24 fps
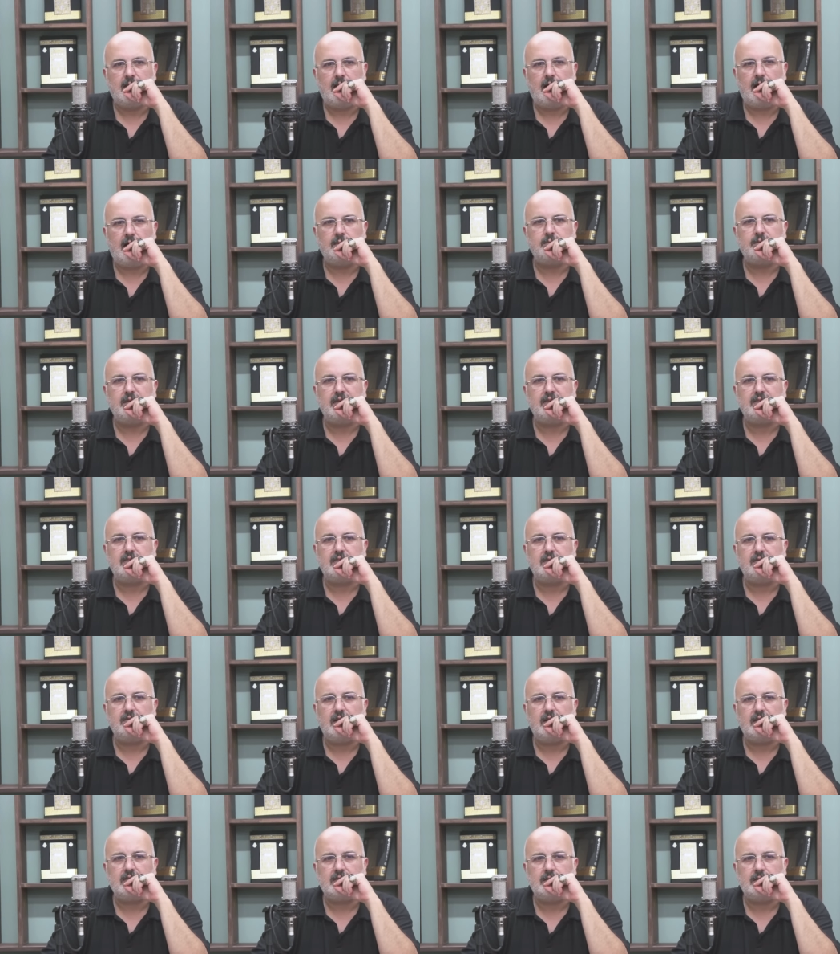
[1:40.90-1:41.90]

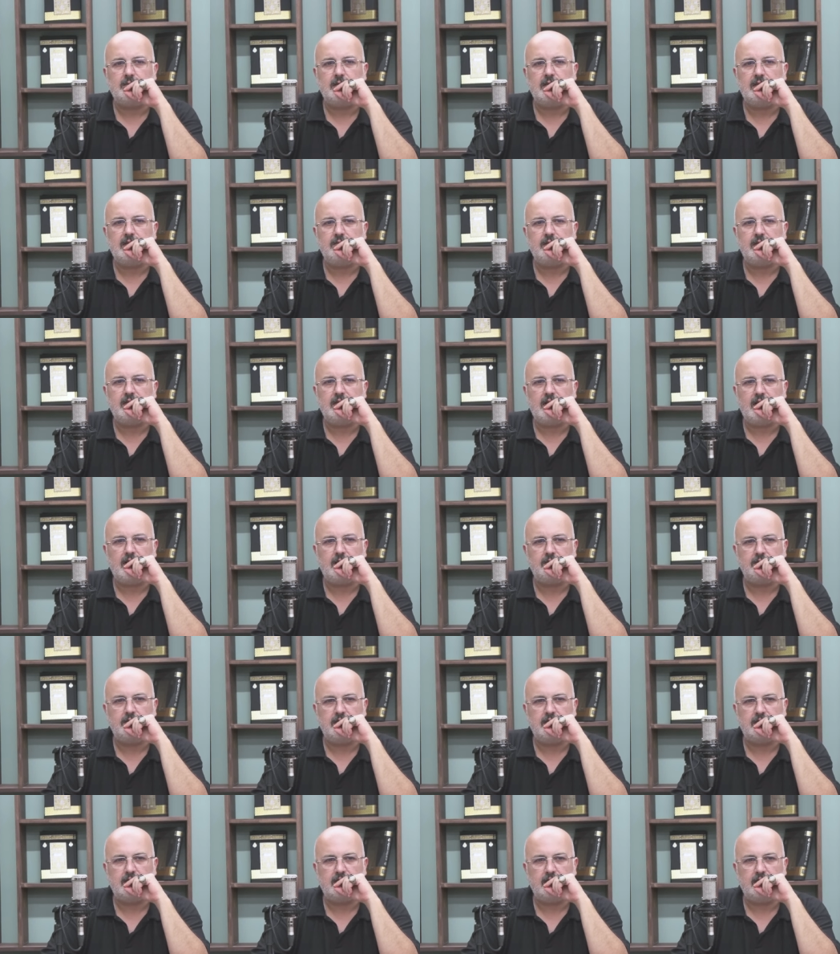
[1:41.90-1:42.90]
Abdesti varsa bile bir daha
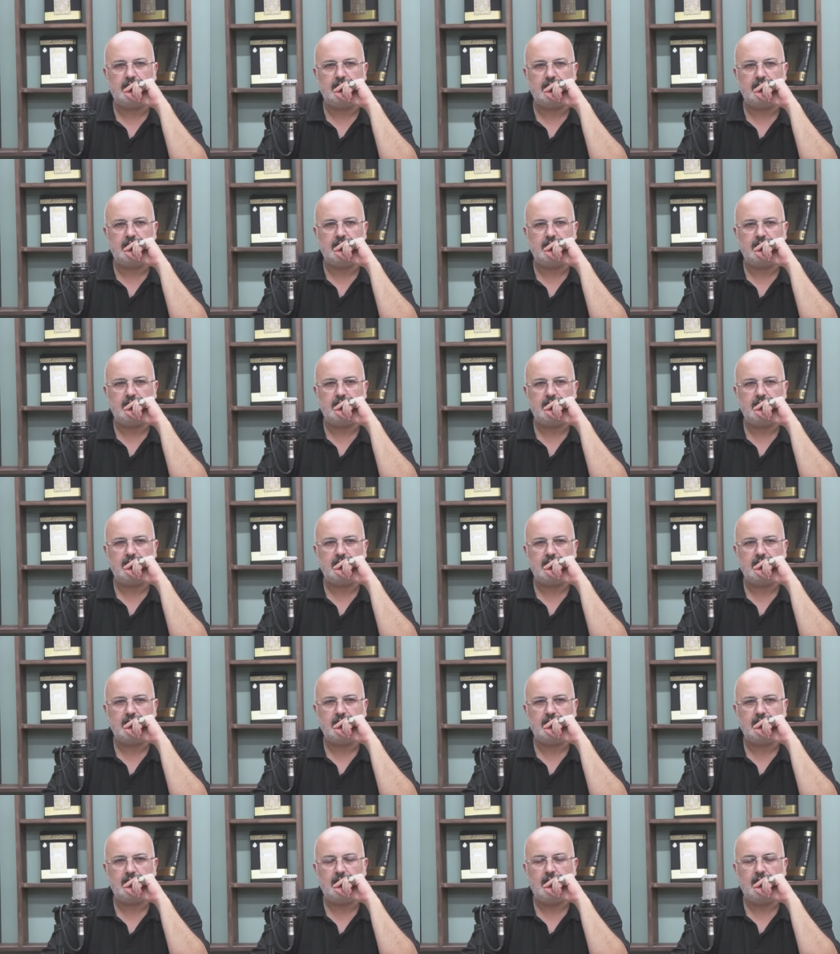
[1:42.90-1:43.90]
abdest alır.
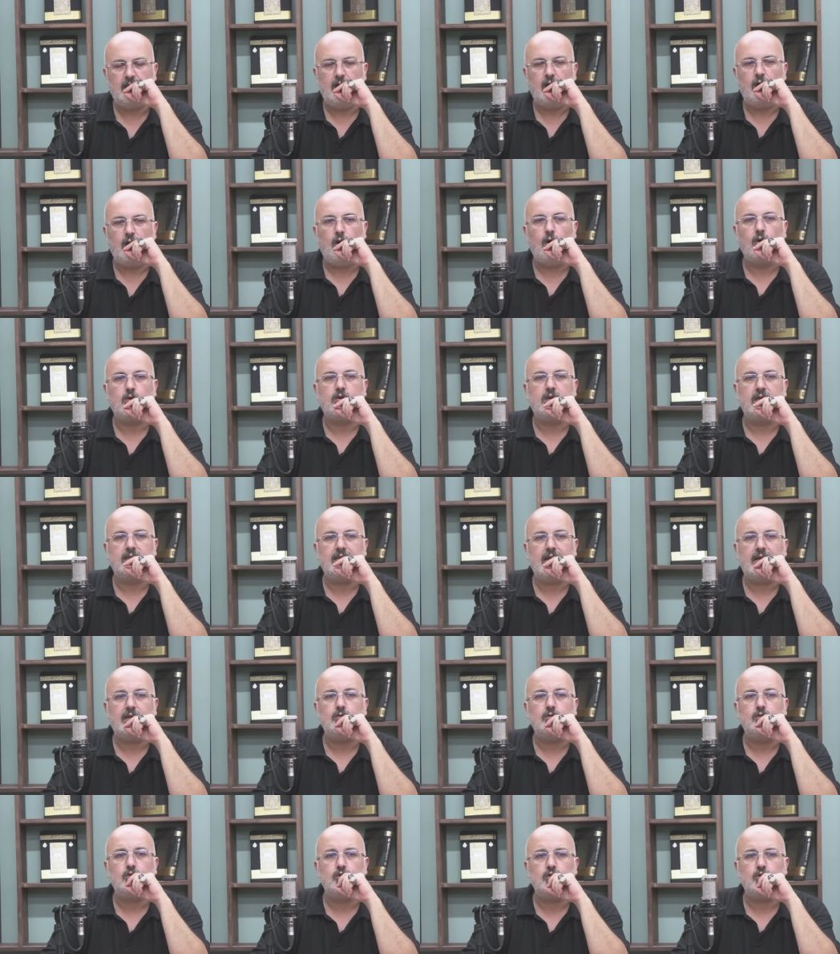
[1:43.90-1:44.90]
O
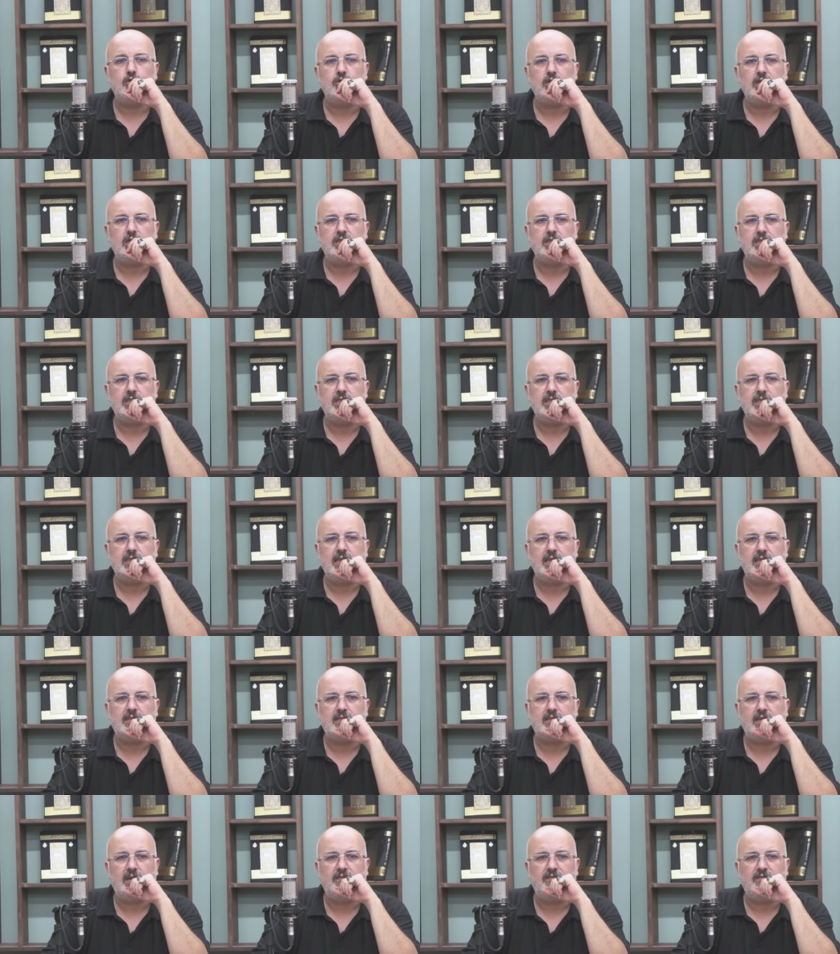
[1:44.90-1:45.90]
kadar durgunlaşır ki
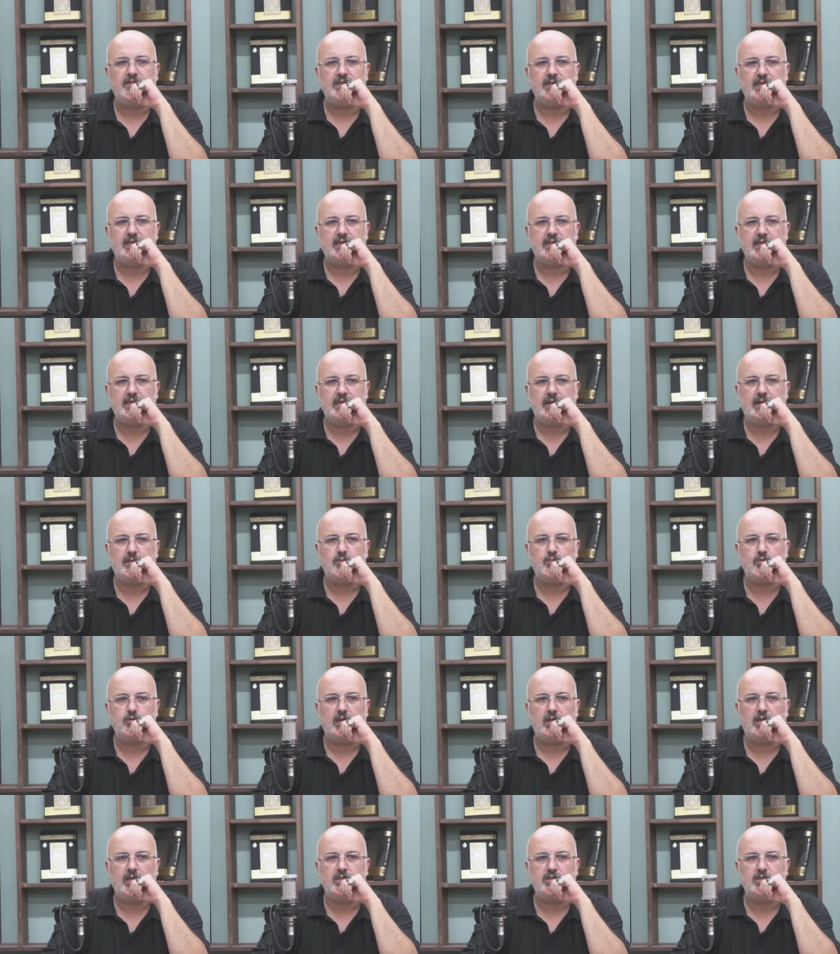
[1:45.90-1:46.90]
etrafındakiler
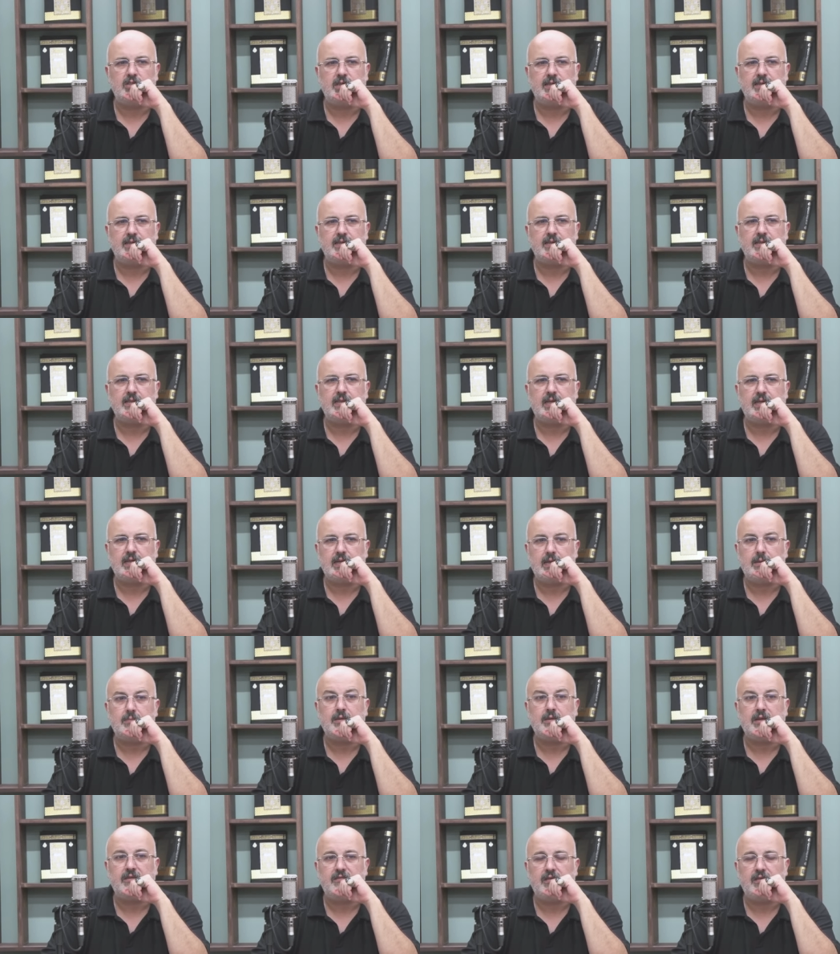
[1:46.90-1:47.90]
buna alışana kadar
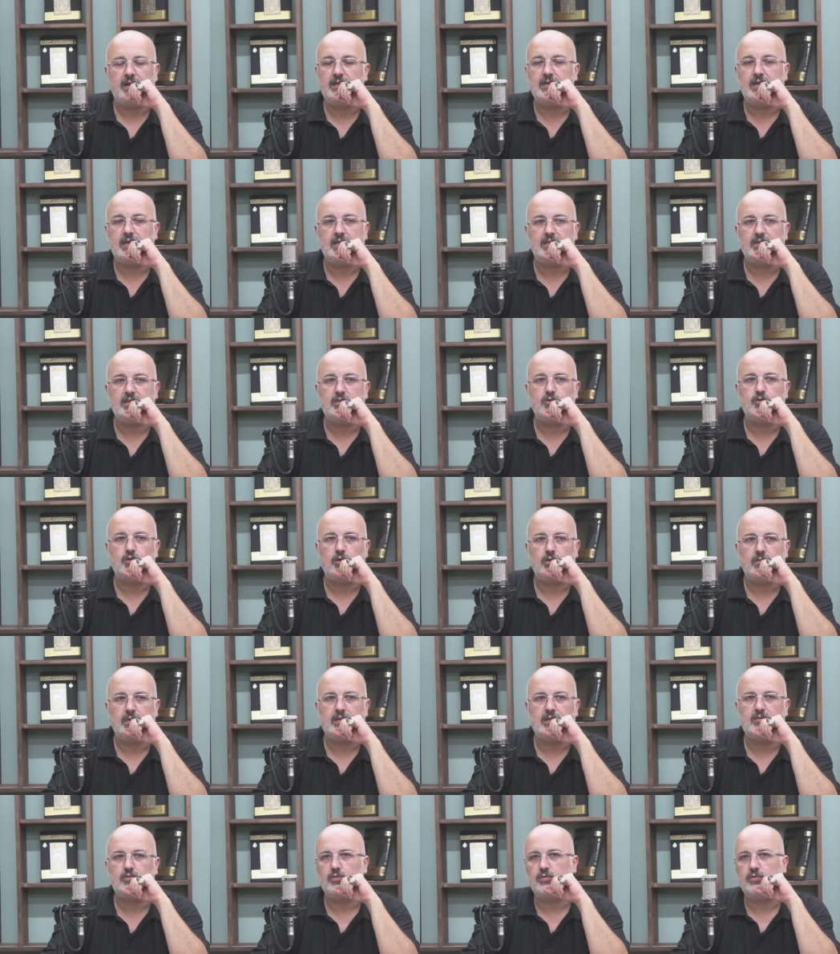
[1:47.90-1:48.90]
hep defalarca
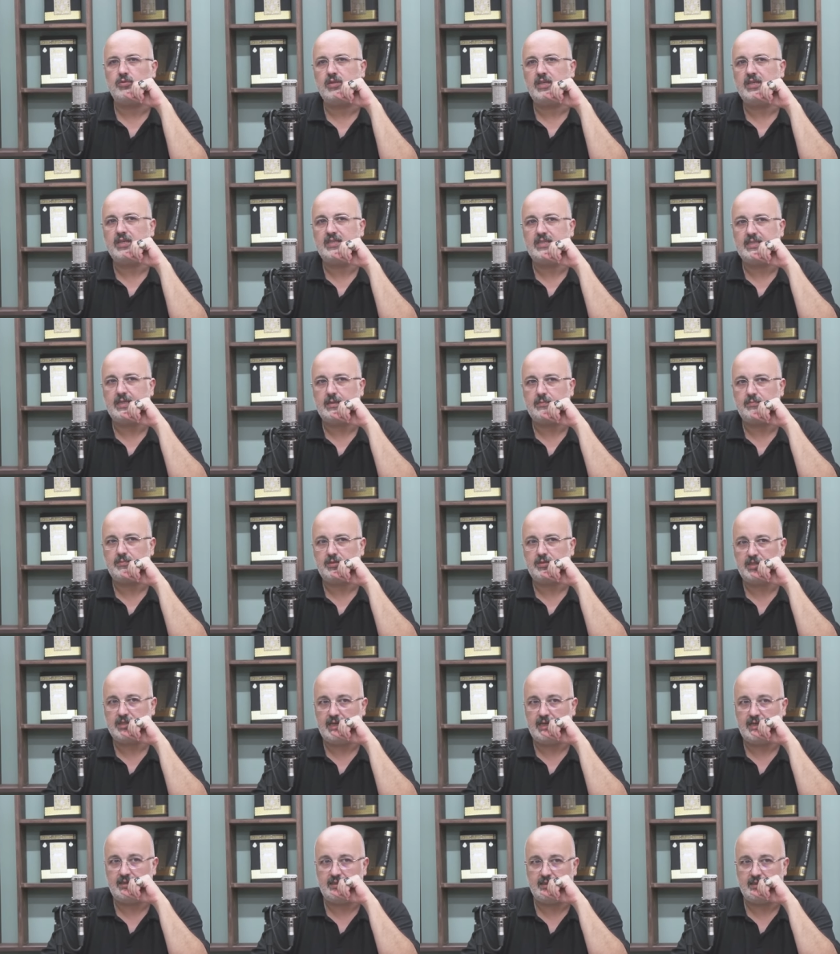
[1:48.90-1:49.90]
sormak zorunda
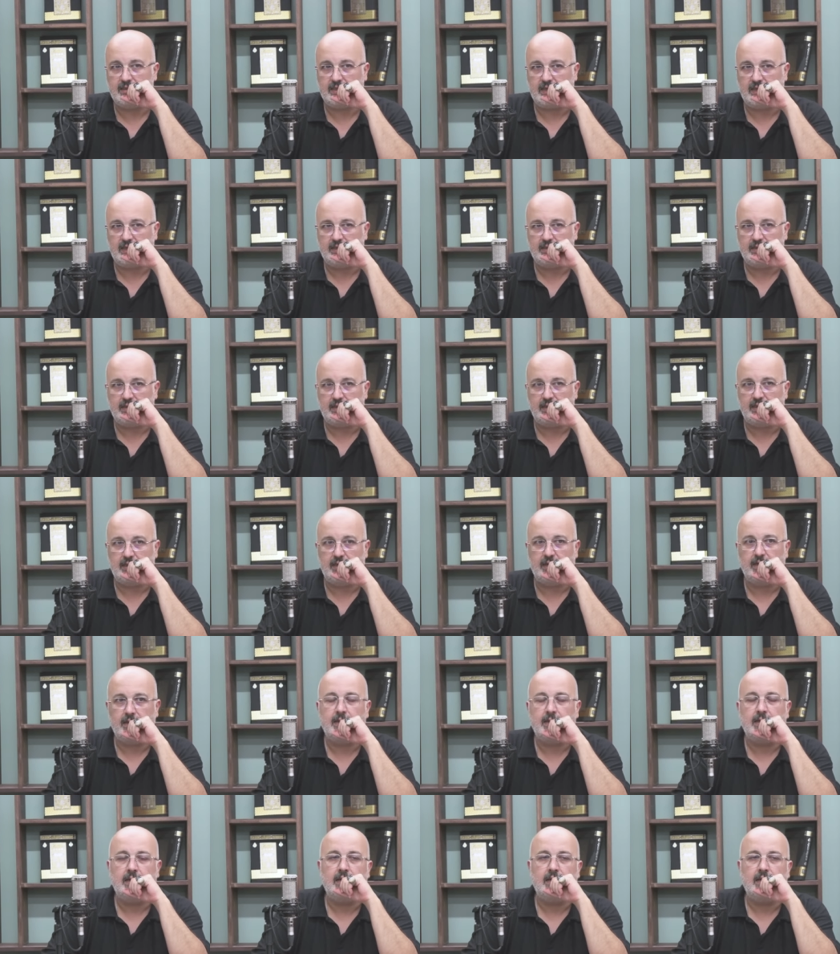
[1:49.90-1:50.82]
hissetmişlerdir kendilerini.